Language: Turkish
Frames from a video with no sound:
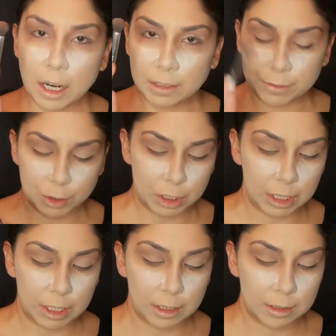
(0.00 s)
Aynı
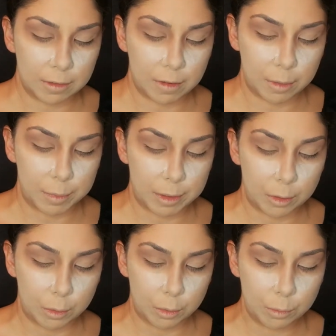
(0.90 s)
fırçayla devam
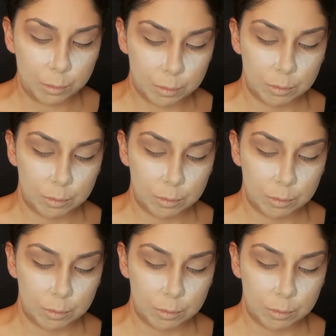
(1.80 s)
ediyorum.